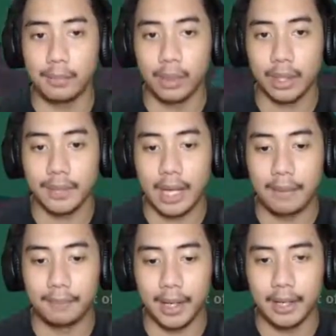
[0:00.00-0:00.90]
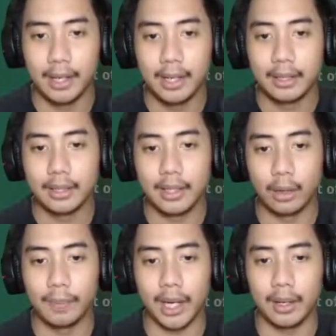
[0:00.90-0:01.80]
mungkin lebih gampang jadi
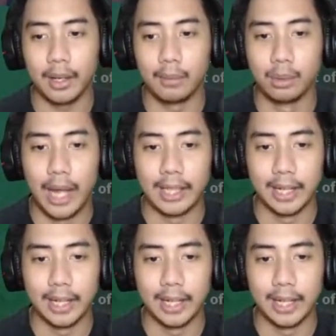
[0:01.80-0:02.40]
aku pakai Buddha aja